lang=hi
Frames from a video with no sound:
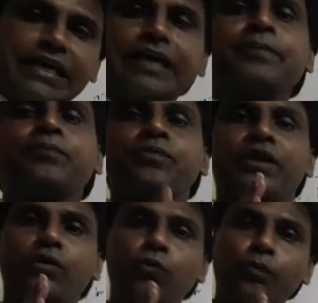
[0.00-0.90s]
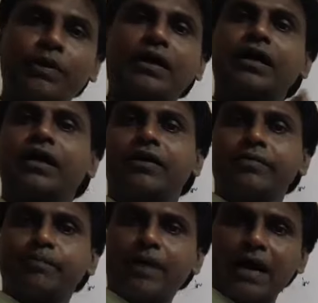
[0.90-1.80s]
के uh, ऊपर
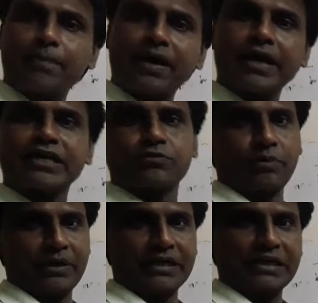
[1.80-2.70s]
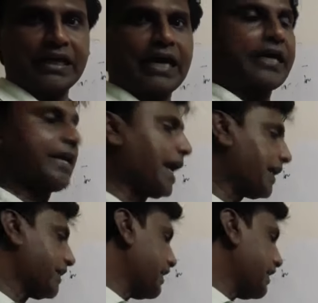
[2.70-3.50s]
अपना एक्सपेरिमेंट किया कैट